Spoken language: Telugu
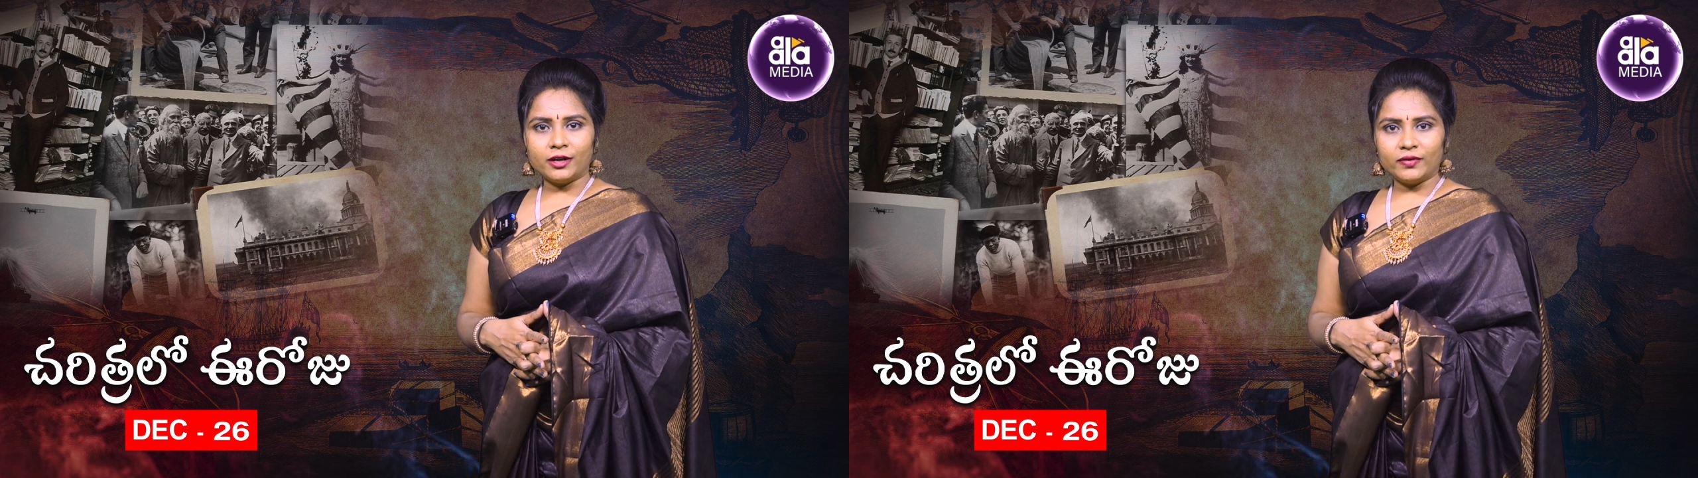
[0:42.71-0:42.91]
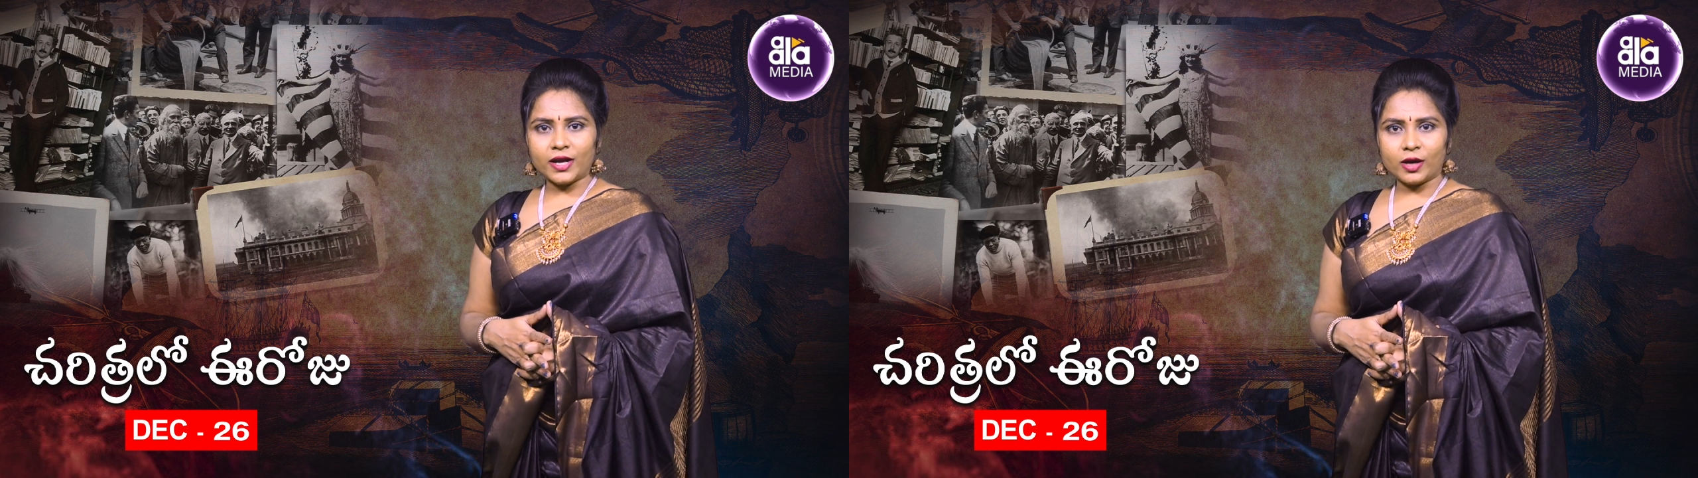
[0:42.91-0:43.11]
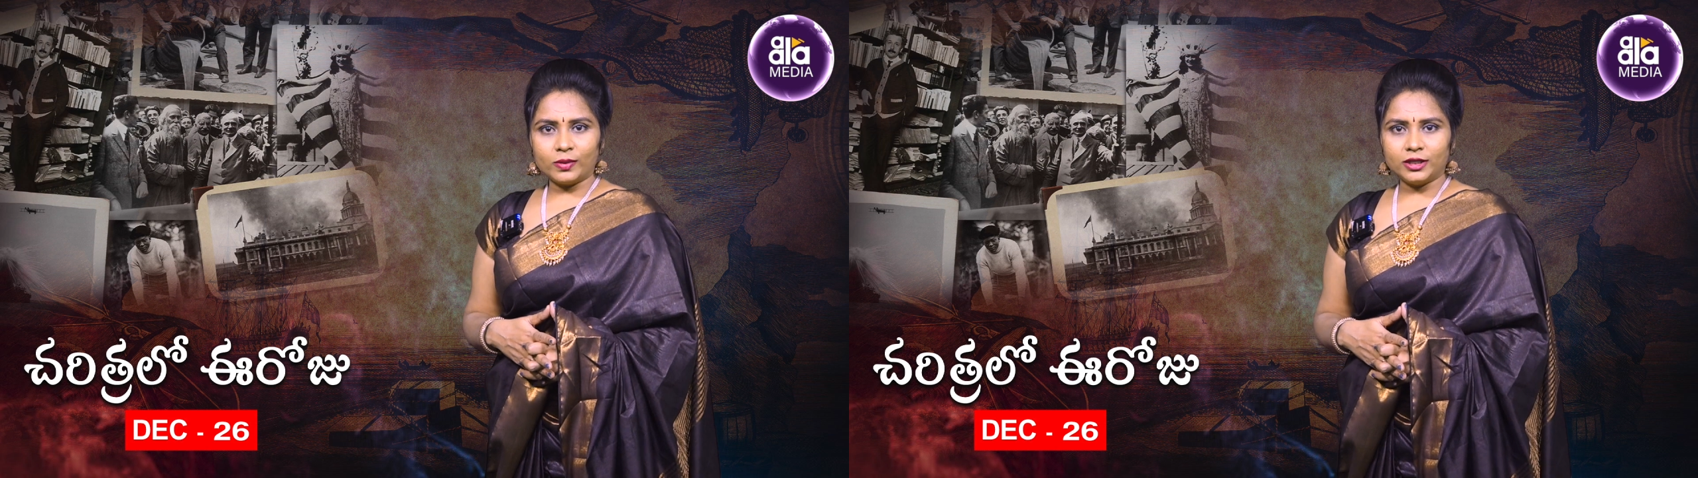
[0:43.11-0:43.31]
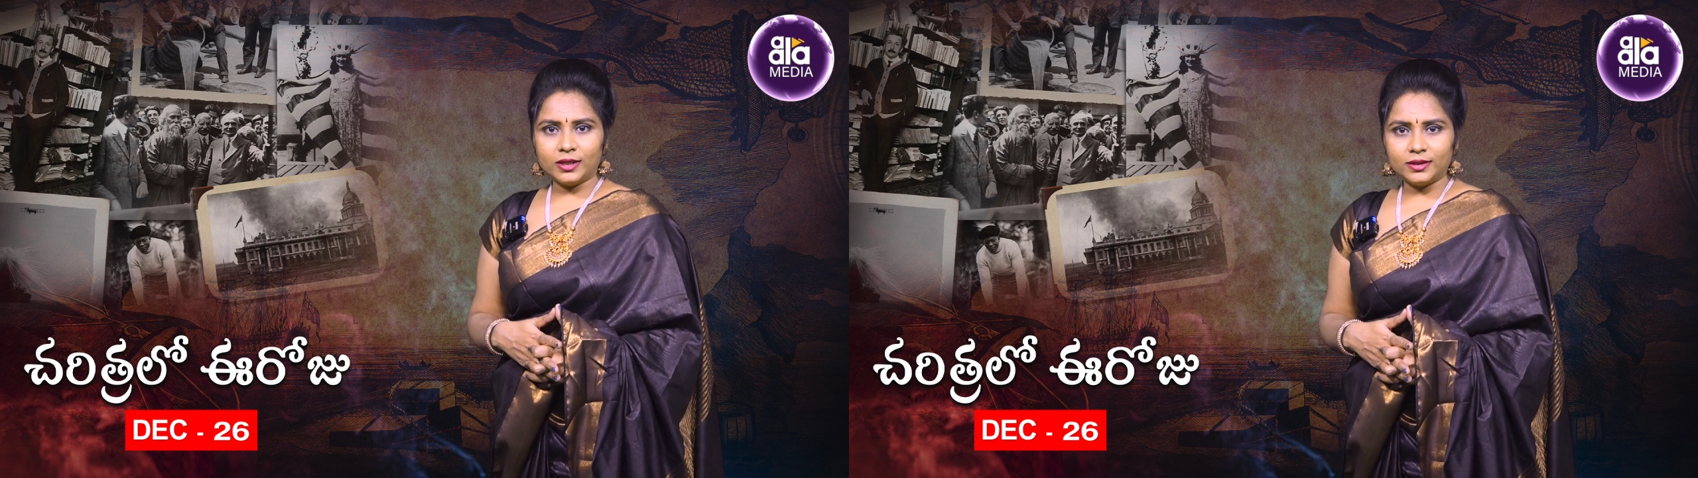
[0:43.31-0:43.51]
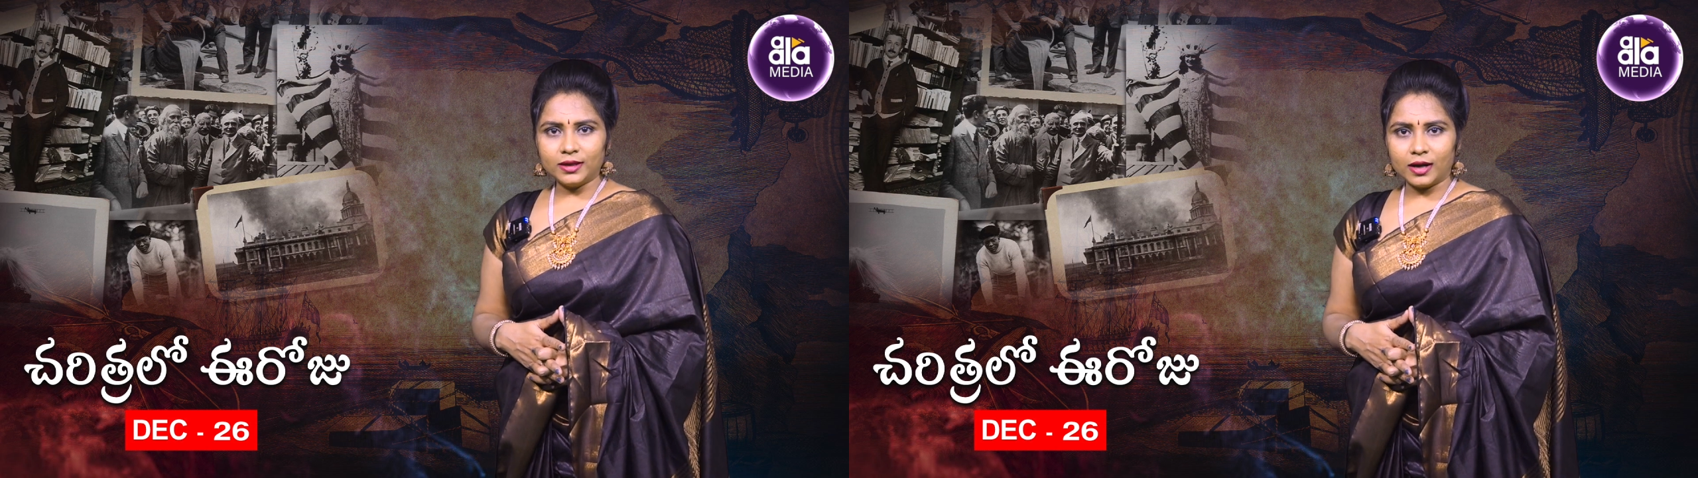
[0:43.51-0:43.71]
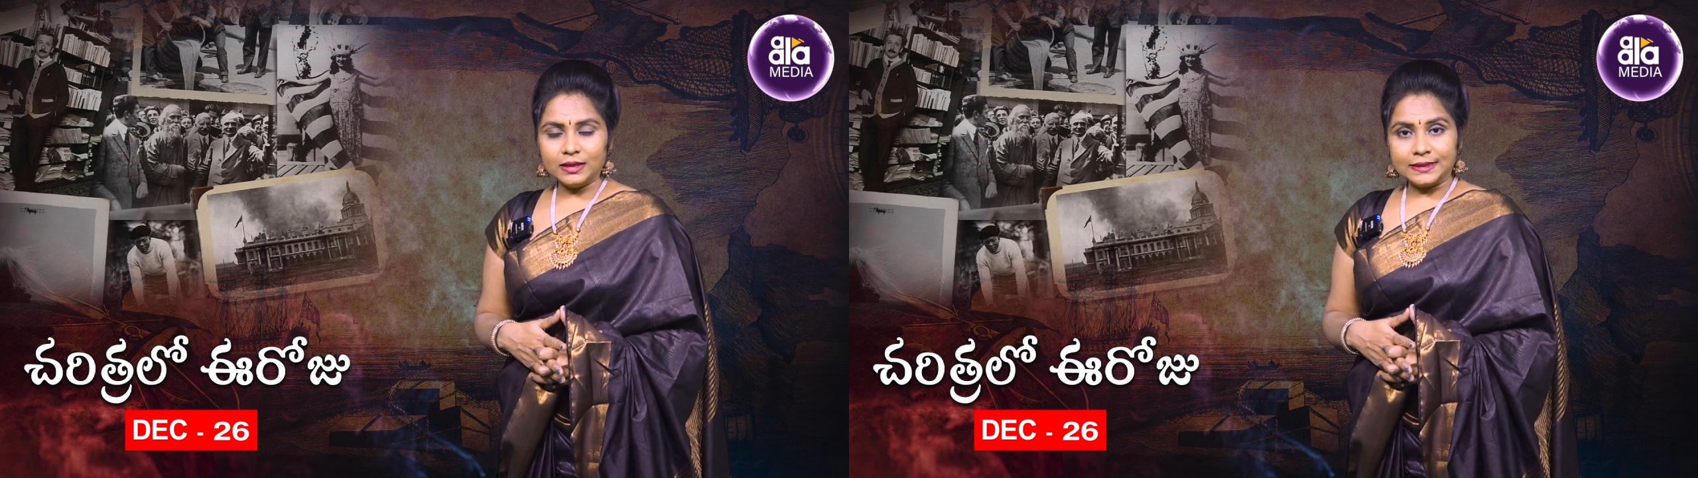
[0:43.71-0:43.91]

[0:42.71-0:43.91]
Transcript: ఇరవై ఆరవ తేదీన